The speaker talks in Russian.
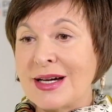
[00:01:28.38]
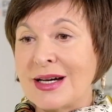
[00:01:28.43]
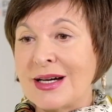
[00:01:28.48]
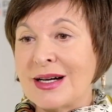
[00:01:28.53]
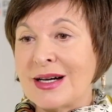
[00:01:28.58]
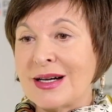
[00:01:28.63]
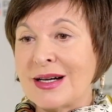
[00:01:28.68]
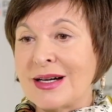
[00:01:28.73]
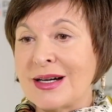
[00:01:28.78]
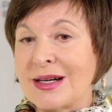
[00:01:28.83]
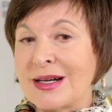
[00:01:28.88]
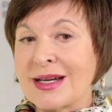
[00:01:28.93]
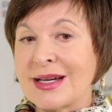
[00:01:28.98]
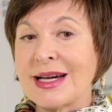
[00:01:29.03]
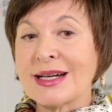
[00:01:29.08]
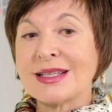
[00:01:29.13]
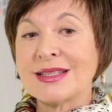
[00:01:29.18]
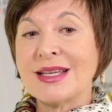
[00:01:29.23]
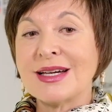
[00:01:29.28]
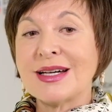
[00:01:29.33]
Э,
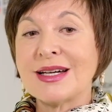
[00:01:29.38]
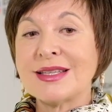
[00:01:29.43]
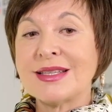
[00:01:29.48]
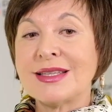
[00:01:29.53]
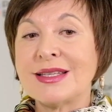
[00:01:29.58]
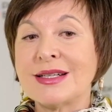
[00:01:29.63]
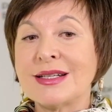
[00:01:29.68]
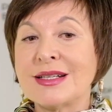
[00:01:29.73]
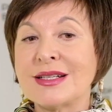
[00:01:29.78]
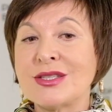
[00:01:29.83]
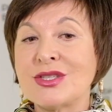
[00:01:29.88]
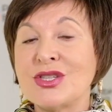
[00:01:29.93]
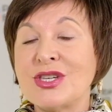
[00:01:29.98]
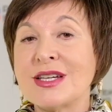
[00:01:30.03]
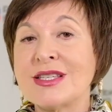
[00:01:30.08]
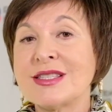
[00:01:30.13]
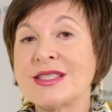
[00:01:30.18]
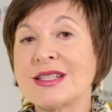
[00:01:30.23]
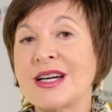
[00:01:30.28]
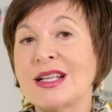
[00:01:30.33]
когда-то
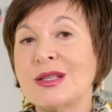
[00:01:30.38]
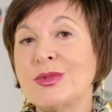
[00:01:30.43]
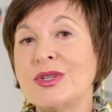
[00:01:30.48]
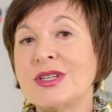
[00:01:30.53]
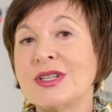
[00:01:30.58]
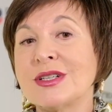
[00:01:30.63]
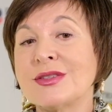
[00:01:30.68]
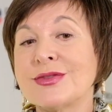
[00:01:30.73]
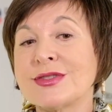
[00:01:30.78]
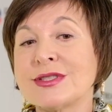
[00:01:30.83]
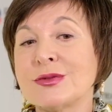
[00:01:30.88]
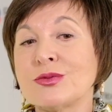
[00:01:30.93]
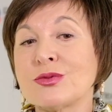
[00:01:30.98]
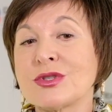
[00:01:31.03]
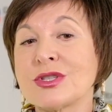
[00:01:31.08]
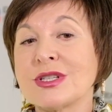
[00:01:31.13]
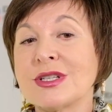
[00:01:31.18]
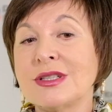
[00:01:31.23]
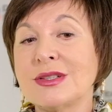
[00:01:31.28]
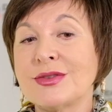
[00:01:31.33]
часть калмыков
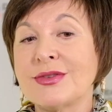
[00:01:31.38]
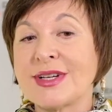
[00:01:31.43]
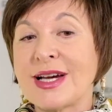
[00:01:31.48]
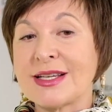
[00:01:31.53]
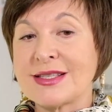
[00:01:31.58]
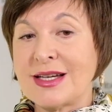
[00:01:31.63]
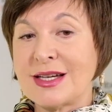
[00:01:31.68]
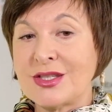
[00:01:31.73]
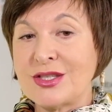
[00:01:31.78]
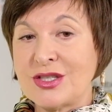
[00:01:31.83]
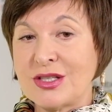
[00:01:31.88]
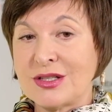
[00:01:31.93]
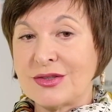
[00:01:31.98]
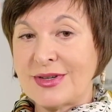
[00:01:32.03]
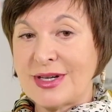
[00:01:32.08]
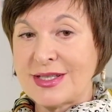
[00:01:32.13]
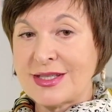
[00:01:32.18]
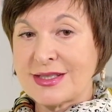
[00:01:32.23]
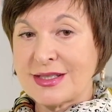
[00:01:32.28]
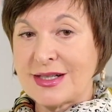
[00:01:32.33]
служила в казачьих
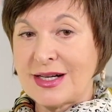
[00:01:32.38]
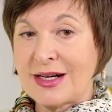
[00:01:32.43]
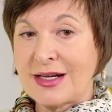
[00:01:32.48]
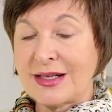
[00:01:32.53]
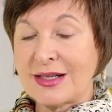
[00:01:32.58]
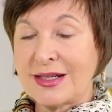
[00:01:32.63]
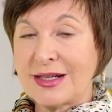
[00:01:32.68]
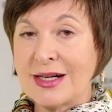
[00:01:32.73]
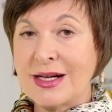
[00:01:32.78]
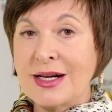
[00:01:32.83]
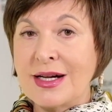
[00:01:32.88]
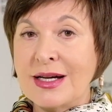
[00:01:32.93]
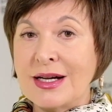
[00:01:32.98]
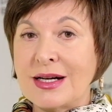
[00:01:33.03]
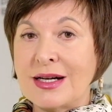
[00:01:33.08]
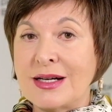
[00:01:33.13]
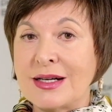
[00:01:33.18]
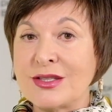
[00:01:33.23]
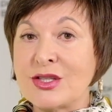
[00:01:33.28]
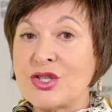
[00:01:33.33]
войсках
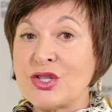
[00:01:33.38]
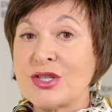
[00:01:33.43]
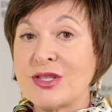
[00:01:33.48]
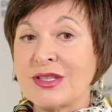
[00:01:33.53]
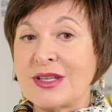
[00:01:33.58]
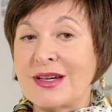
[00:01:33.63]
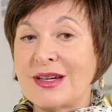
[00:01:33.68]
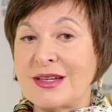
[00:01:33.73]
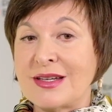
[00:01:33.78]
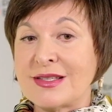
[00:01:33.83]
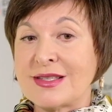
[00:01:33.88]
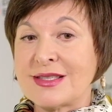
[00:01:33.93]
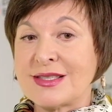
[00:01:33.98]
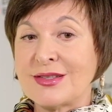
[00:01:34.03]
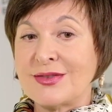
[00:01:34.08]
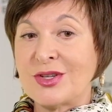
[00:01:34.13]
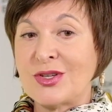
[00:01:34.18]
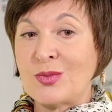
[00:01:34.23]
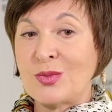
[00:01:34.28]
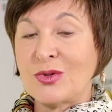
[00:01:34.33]
э, начиная
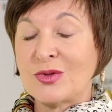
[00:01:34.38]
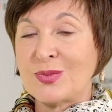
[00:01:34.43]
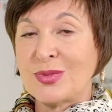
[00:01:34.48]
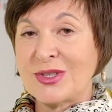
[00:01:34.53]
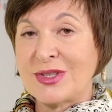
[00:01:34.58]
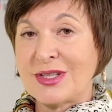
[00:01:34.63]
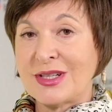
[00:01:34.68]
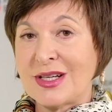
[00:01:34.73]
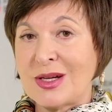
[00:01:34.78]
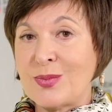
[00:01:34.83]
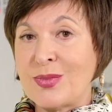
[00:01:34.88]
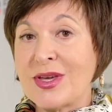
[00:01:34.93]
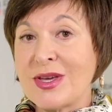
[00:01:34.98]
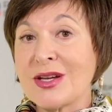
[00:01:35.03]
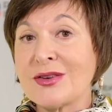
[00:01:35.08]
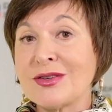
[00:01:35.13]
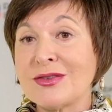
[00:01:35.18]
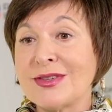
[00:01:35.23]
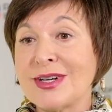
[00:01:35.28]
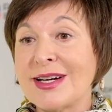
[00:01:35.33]
со времен Петра
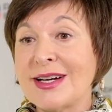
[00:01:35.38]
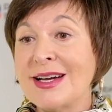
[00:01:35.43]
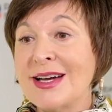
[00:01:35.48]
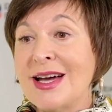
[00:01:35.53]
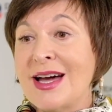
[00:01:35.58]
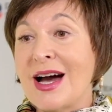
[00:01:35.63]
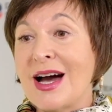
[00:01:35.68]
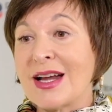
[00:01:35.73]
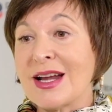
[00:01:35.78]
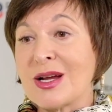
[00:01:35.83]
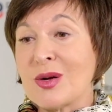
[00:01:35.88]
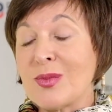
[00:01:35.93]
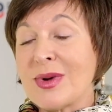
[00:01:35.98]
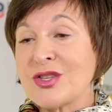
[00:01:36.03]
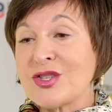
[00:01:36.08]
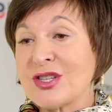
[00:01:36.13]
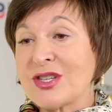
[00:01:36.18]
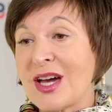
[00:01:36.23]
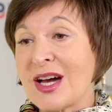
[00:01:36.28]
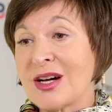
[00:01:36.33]
I.
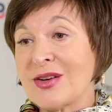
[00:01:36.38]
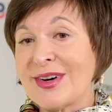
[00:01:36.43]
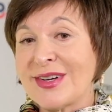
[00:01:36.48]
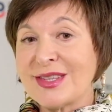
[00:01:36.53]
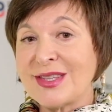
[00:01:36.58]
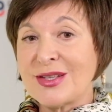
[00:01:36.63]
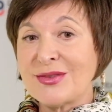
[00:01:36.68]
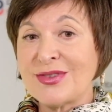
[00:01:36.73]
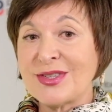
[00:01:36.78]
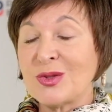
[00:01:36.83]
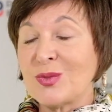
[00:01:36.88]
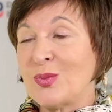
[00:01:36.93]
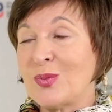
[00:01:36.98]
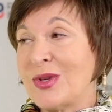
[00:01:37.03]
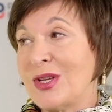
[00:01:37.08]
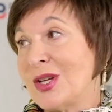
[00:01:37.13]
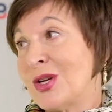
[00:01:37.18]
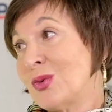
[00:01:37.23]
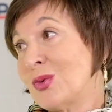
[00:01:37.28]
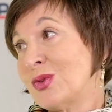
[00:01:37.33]
Роман же охватывает
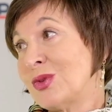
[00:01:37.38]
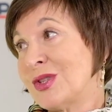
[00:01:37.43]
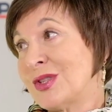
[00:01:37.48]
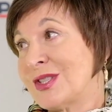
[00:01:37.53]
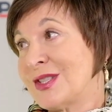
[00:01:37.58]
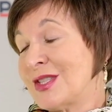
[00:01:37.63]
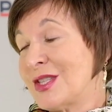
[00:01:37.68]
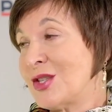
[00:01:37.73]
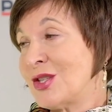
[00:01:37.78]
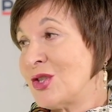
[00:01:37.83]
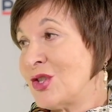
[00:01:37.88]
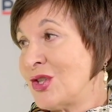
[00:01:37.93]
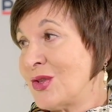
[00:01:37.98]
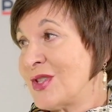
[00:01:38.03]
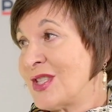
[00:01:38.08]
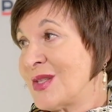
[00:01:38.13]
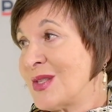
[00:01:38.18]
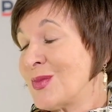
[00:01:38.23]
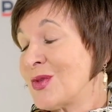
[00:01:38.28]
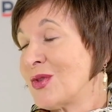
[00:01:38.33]
период с
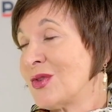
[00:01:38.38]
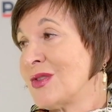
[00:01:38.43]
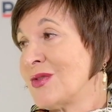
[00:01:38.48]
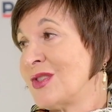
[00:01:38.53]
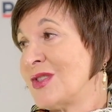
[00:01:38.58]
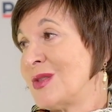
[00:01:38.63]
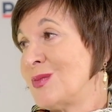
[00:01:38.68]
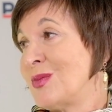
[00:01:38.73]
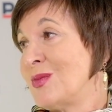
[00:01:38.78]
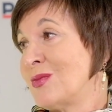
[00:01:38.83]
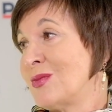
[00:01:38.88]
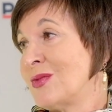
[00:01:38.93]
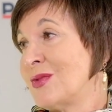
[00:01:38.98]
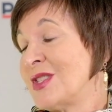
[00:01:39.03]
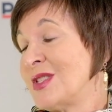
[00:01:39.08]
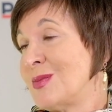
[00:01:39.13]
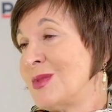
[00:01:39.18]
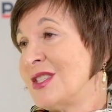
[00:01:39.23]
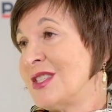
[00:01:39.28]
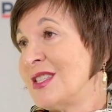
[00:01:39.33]

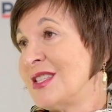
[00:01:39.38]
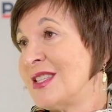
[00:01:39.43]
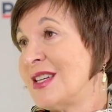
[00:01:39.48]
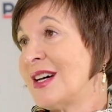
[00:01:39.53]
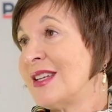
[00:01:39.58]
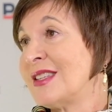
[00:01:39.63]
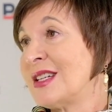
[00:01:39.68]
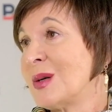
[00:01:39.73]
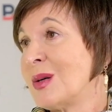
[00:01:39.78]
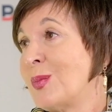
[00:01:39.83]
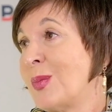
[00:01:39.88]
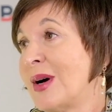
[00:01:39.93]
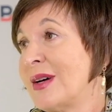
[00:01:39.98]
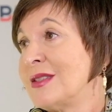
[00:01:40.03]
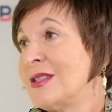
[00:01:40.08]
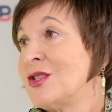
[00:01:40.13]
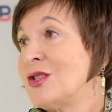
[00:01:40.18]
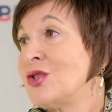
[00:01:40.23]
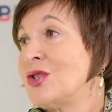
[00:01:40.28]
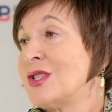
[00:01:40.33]
1880-х по
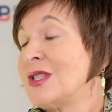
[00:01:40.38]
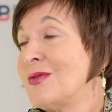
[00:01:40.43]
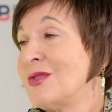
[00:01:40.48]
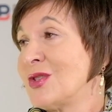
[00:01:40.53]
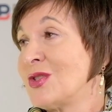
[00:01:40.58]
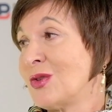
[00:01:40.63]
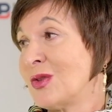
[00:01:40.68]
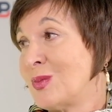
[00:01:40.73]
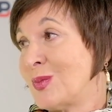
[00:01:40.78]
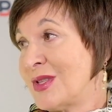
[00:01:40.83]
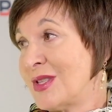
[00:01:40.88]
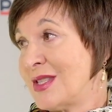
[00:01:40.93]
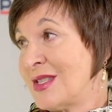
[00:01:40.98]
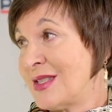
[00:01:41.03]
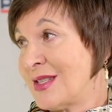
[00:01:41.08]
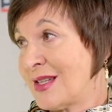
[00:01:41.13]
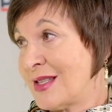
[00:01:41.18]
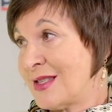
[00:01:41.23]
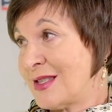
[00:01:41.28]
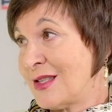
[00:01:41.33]

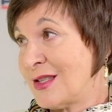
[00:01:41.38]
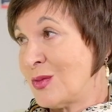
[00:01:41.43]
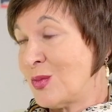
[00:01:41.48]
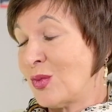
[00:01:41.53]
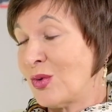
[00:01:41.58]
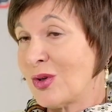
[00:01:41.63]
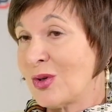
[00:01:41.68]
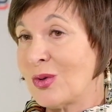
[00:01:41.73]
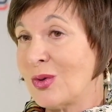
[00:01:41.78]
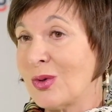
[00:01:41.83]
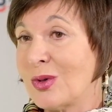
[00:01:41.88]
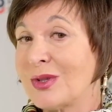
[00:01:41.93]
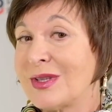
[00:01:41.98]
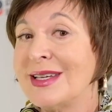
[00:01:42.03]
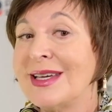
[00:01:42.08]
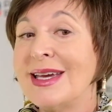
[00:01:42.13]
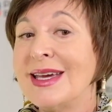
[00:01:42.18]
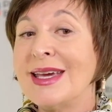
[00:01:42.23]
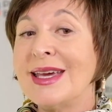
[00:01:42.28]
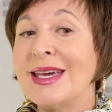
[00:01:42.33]
1957 год.